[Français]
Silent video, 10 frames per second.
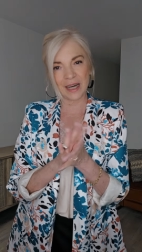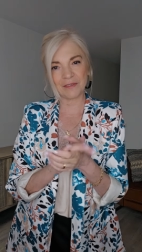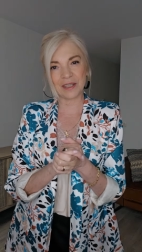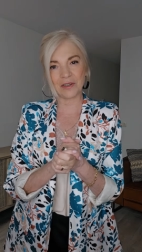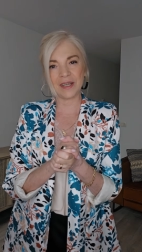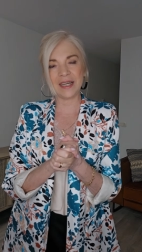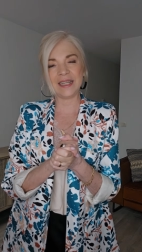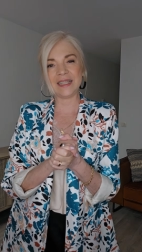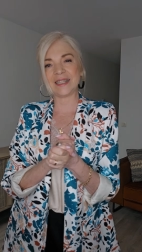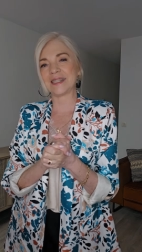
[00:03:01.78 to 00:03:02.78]
avec euh,
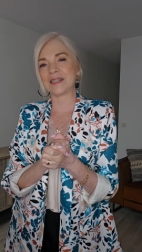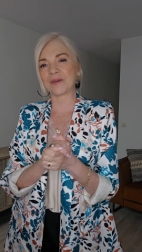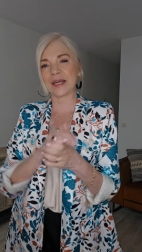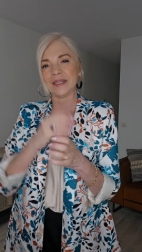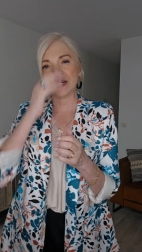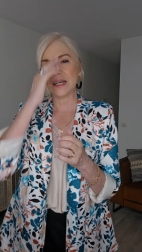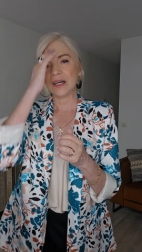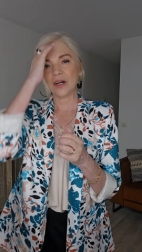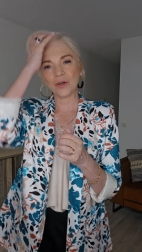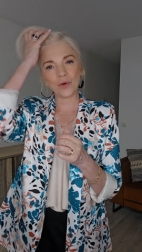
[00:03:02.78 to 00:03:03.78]
Élise et Séverine,
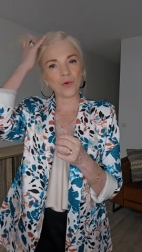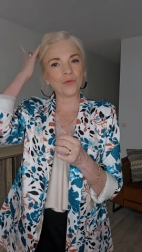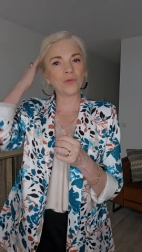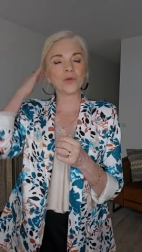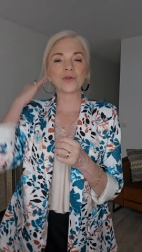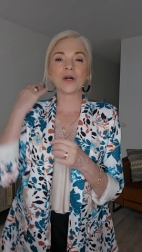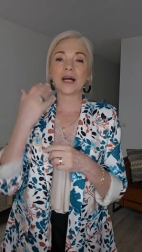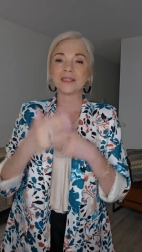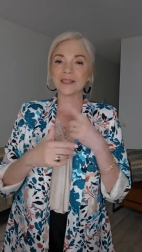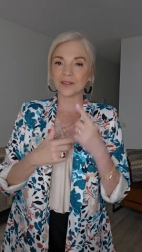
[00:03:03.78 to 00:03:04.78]
euh, on vous
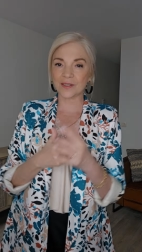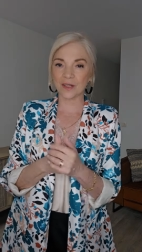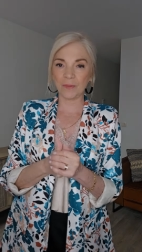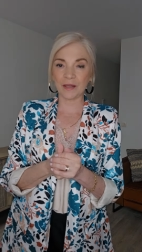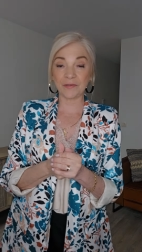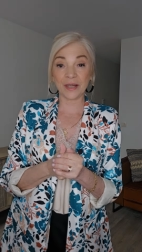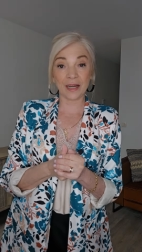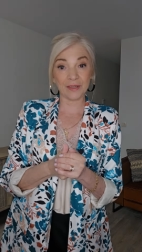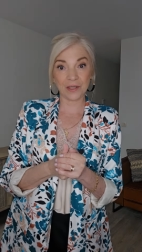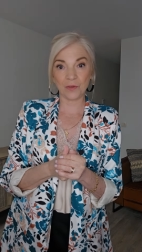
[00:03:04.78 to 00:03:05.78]
montrera des ensembles à faire
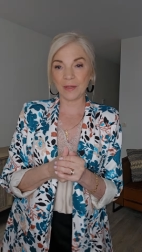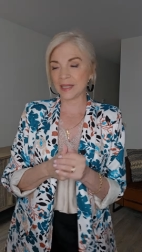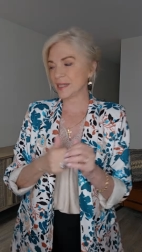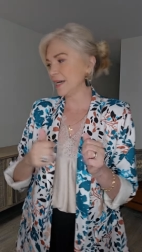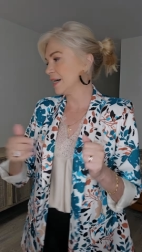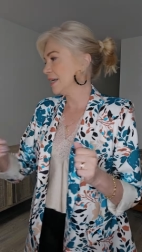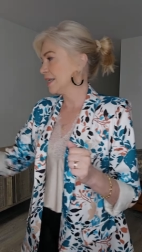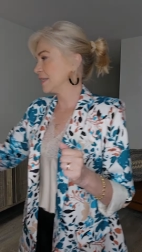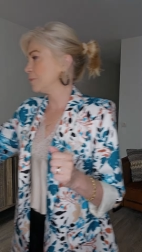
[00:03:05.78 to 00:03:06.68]
avec ce blazer qui